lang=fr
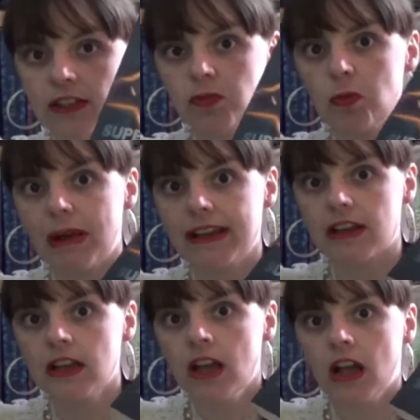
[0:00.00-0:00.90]

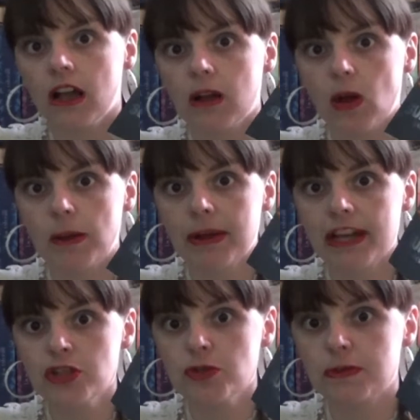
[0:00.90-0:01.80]
Catwoman,
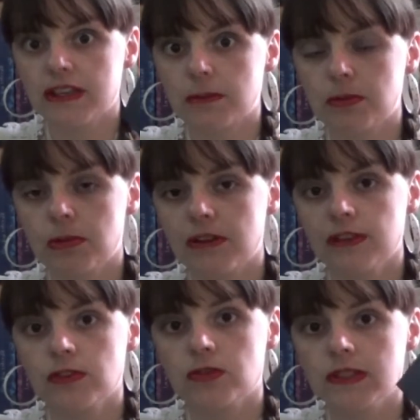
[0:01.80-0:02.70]
après je suis peut-être un peu moins
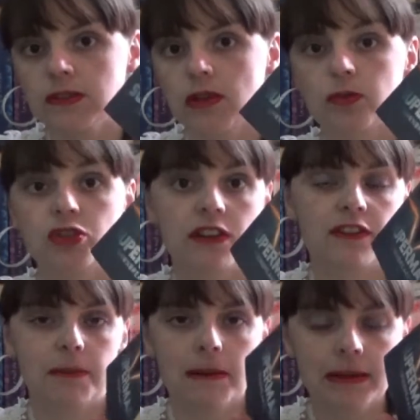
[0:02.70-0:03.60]
fan de l'histoire donc
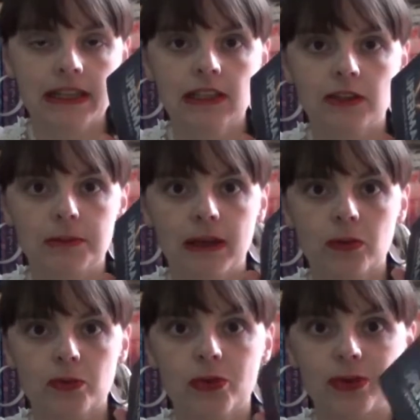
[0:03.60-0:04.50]
j'avais pas pris euh,
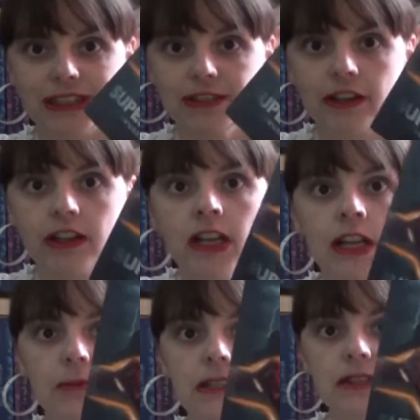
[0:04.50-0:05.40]
par contre en livre,
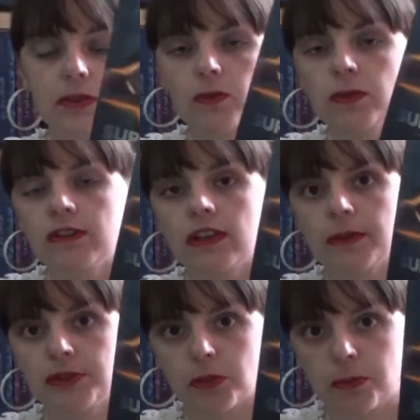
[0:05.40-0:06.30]
mais ils en ont fait
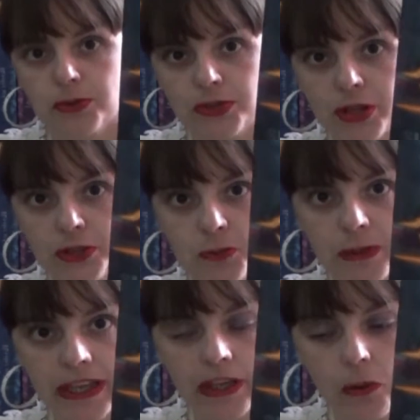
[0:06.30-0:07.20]
voilà sur plusieurs
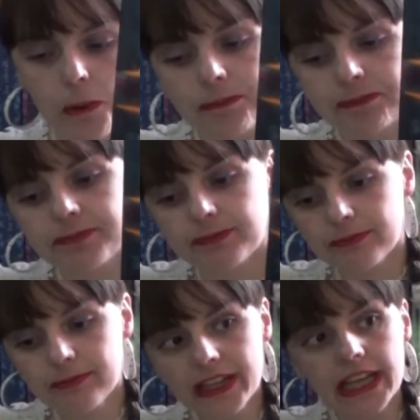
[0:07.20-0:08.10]
super-héros.
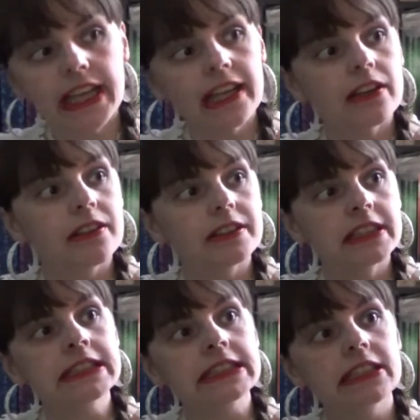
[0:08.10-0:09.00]
Et euh,
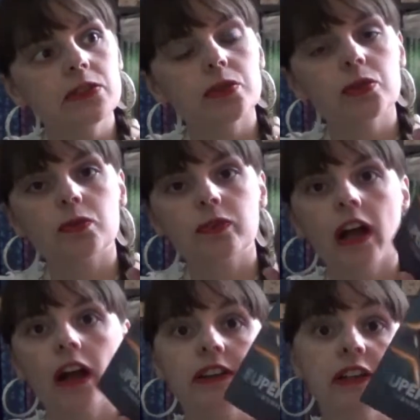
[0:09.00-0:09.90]
ici donc on
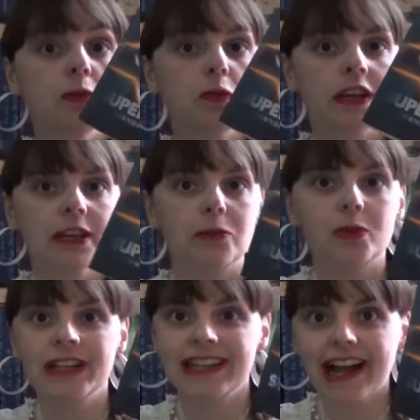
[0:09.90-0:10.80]
va découvrir
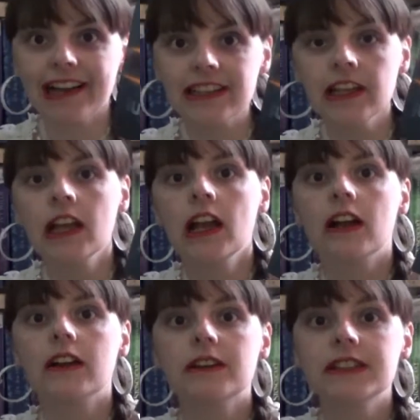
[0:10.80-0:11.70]
donc Clark,
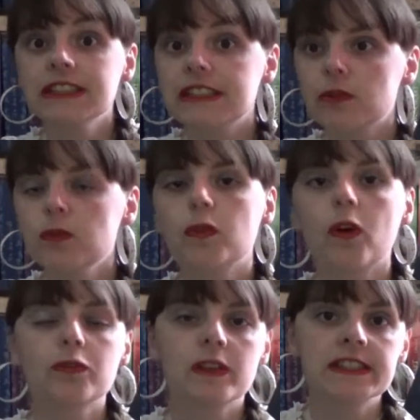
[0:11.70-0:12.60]
euh, qui
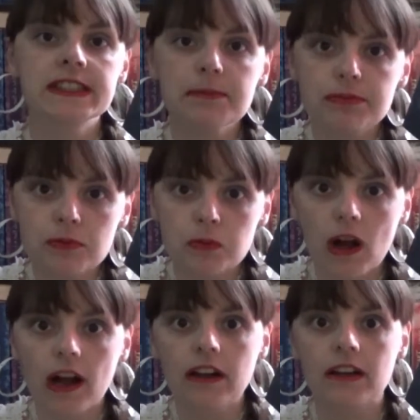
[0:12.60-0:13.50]
découvre en fait ses
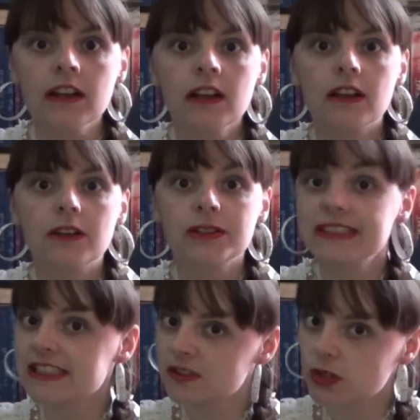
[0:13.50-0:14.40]
pouvoirs, euh,
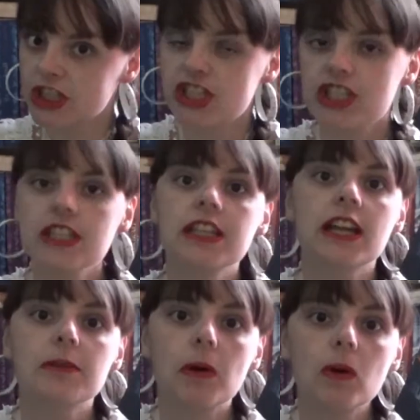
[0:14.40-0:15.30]
ses origines
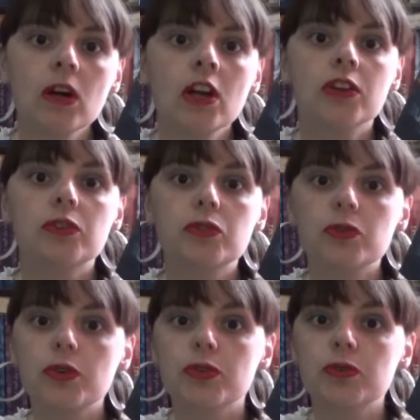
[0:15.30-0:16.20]
également. Donc
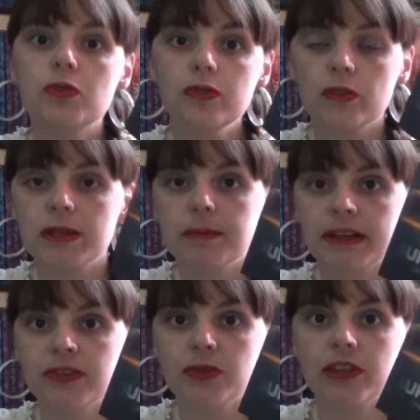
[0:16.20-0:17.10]
on retrouve les
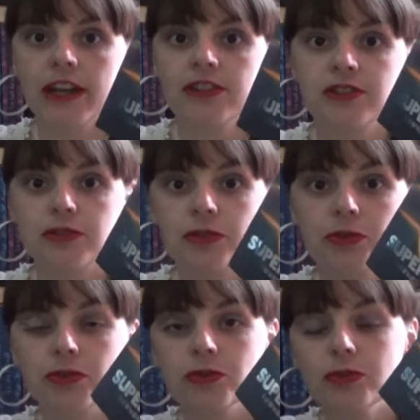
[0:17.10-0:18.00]
personnages
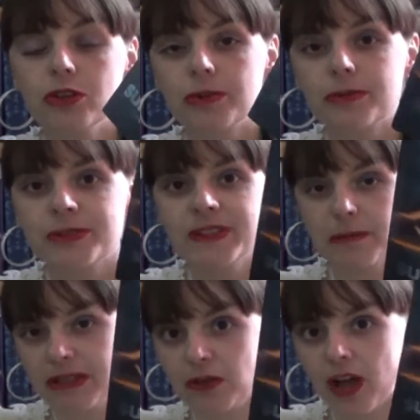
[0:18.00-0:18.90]
connus comme
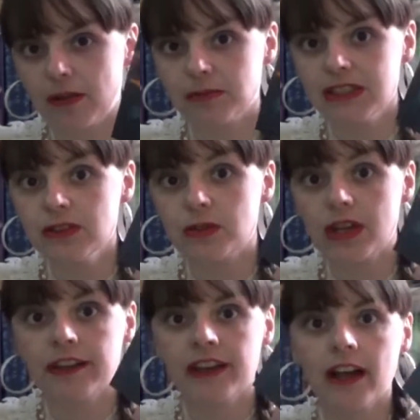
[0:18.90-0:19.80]
sa meilleure amie euh,
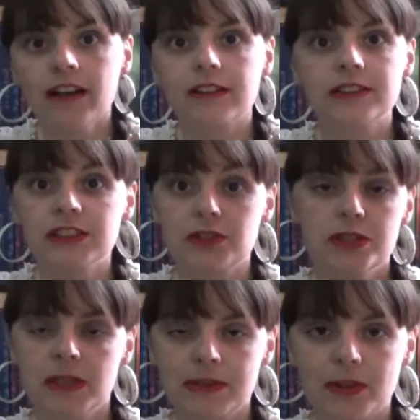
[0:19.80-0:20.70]
Lana, c'est
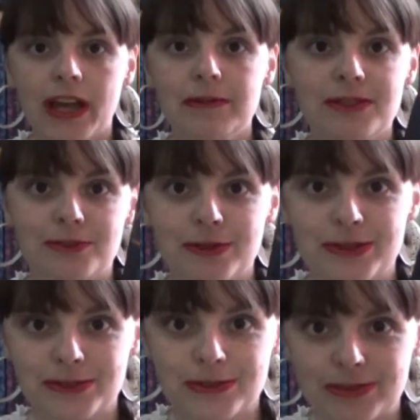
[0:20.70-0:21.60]
juste sa meilleure amie en
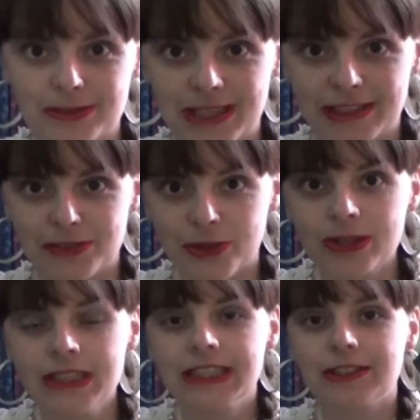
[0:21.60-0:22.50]
fait
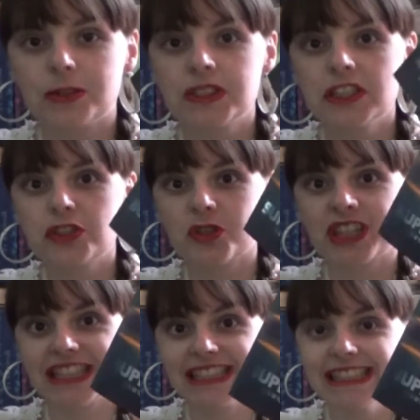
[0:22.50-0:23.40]
là-dedans, qui est
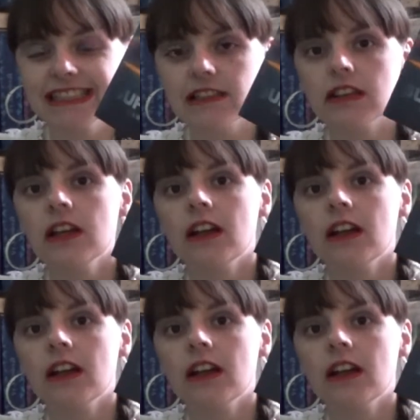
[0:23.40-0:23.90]
journaliste,